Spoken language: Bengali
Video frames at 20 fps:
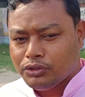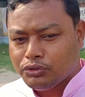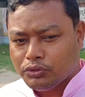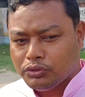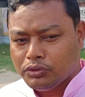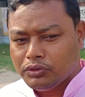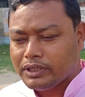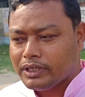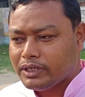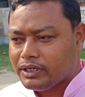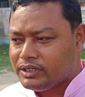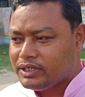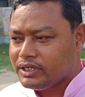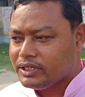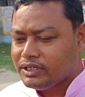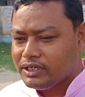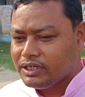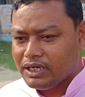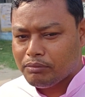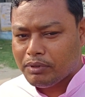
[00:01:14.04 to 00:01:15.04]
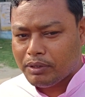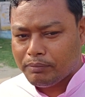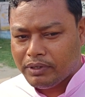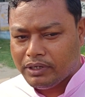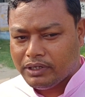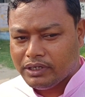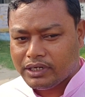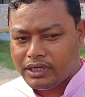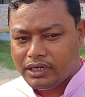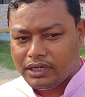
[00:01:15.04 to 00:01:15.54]
তো এটা টেকনিক্যাল
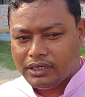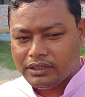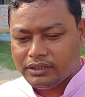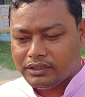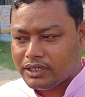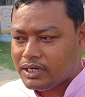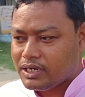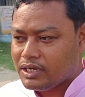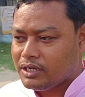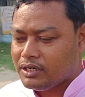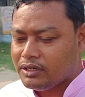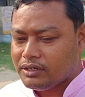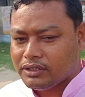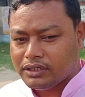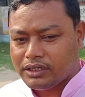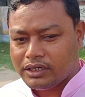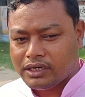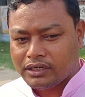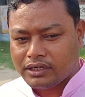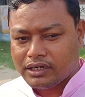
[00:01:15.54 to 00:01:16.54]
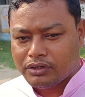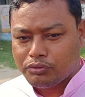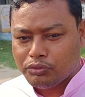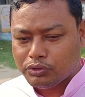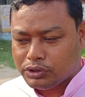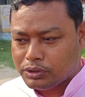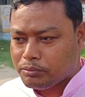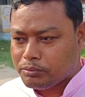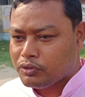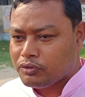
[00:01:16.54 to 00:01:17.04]
ব্যাপার এটা যারা এখানকার
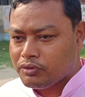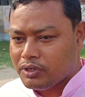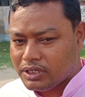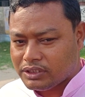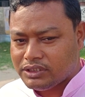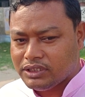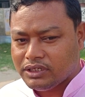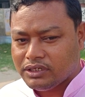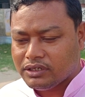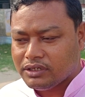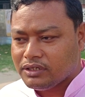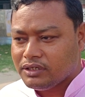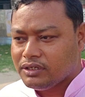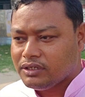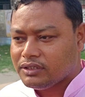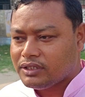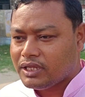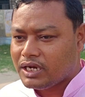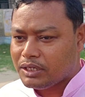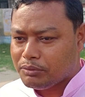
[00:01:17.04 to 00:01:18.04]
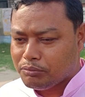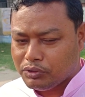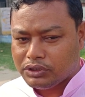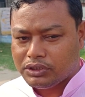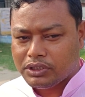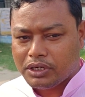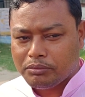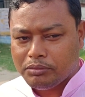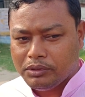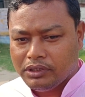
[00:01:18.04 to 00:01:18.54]
কর্তৃপক্ষ আছেন তারাই
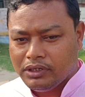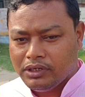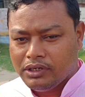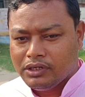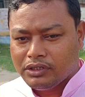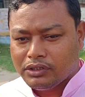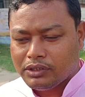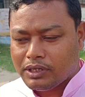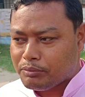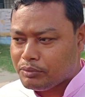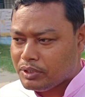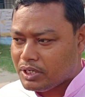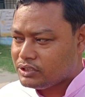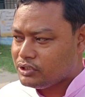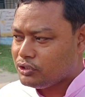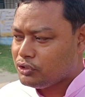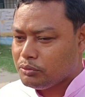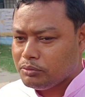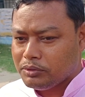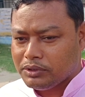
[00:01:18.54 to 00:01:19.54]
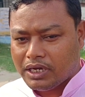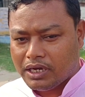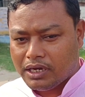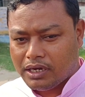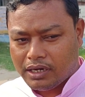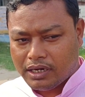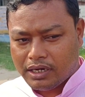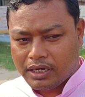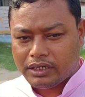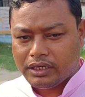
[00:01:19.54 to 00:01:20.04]
বলতে পারবেন তো আমি আশা করবো যে
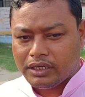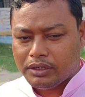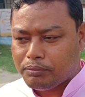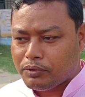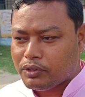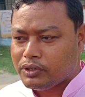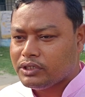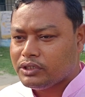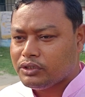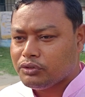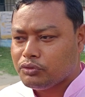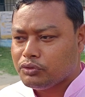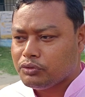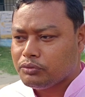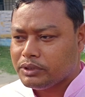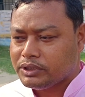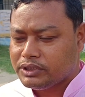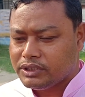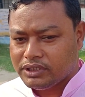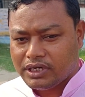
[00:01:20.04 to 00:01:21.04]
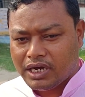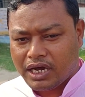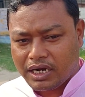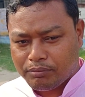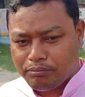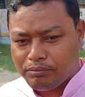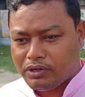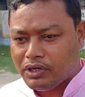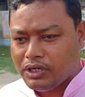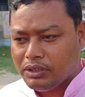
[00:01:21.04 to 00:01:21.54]
আর এরপরে যাতে কোনো মেশিন
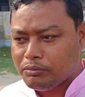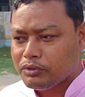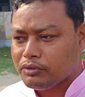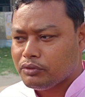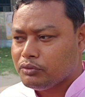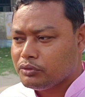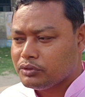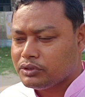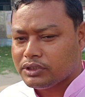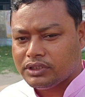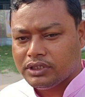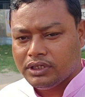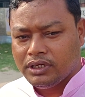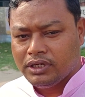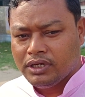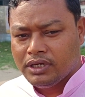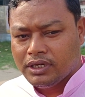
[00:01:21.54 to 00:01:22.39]
খারাপ না হয় এবং লোক যাতে